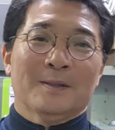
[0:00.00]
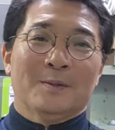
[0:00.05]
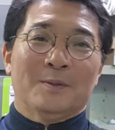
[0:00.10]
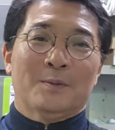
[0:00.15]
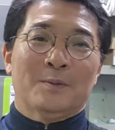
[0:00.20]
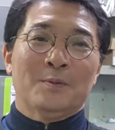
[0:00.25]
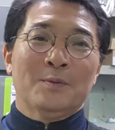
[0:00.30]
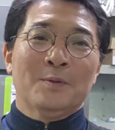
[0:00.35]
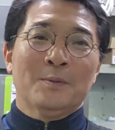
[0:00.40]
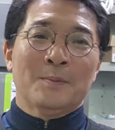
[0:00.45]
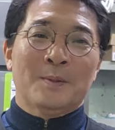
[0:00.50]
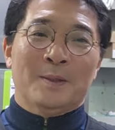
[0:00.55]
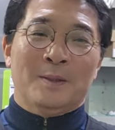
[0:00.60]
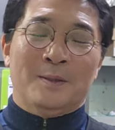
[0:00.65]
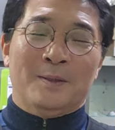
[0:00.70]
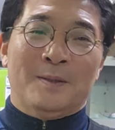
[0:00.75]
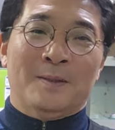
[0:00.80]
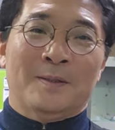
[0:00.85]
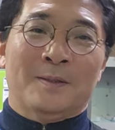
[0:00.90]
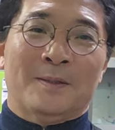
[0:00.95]

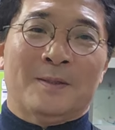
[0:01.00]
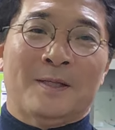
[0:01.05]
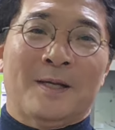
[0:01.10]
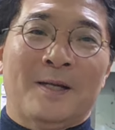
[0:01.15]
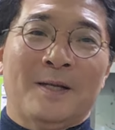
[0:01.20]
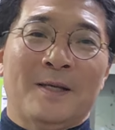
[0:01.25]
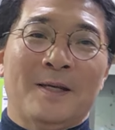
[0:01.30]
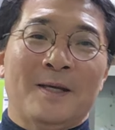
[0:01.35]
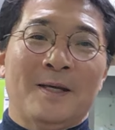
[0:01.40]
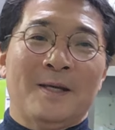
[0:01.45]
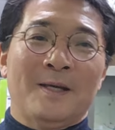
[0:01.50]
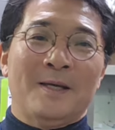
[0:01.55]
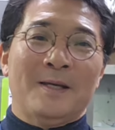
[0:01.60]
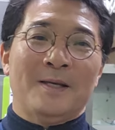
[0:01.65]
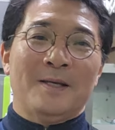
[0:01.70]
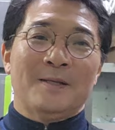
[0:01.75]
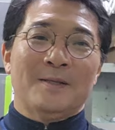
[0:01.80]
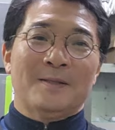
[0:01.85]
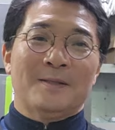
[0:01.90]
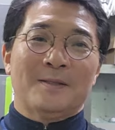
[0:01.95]
요즘은
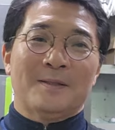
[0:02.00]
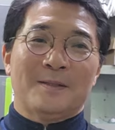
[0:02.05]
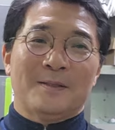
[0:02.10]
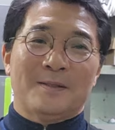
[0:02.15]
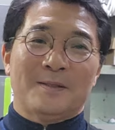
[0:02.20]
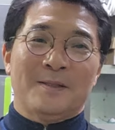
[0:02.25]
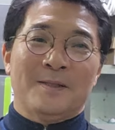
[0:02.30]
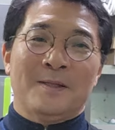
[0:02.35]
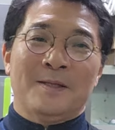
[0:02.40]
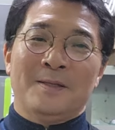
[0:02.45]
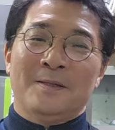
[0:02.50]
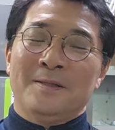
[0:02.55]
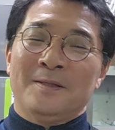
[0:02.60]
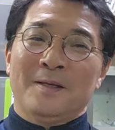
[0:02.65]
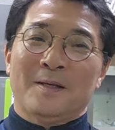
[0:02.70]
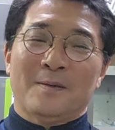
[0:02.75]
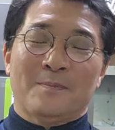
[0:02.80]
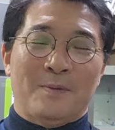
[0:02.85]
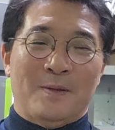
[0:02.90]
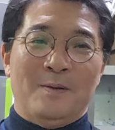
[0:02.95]
차례 지내는
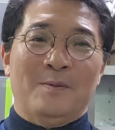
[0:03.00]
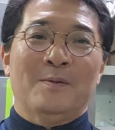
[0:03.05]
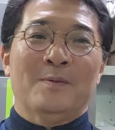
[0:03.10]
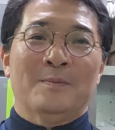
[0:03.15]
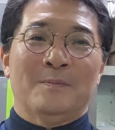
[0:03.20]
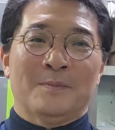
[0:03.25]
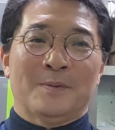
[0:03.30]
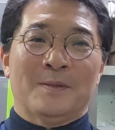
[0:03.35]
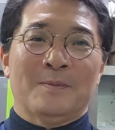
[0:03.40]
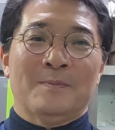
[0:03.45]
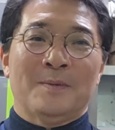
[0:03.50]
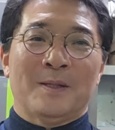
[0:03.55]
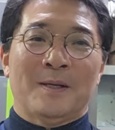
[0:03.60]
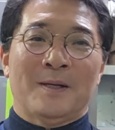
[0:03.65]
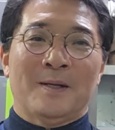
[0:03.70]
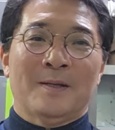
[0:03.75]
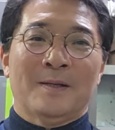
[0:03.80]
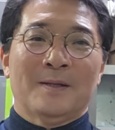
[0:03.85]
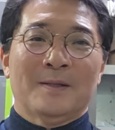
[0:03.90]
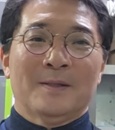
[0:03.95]
데가 별로
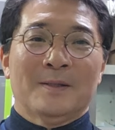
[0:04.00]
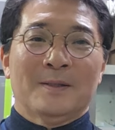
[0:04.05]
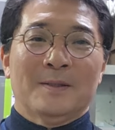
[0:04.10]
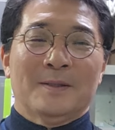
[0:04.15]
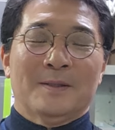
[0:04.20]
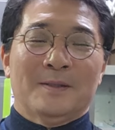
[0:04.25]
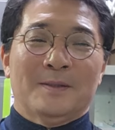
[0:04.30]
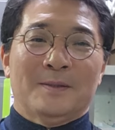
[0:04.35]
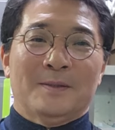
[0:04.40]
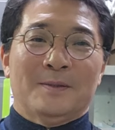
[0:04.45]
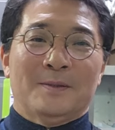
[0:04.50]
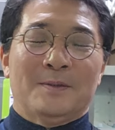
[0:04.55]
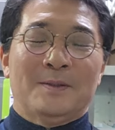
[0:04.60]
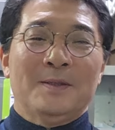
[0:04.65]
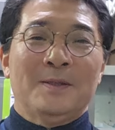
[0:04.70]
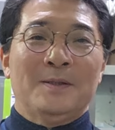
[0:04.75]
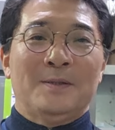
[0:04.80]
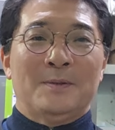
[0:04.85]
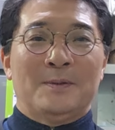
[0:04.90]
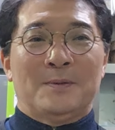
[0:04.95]
없습니다.
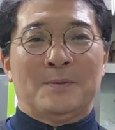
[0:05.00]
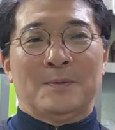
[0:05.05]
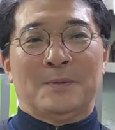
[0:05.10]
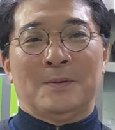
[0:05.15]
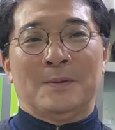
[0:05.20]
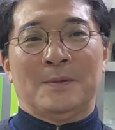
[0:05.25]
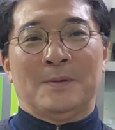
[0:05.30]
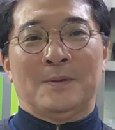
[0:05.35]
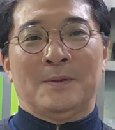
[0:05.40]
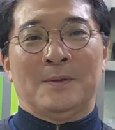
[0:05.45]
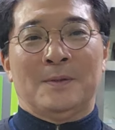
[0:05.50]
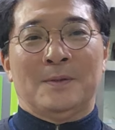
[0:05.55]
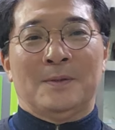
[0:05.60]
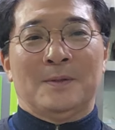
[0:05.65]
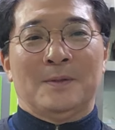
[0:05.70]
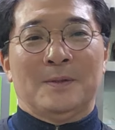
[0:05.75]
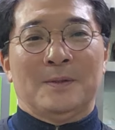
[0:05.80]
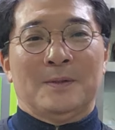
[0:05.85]
저희들도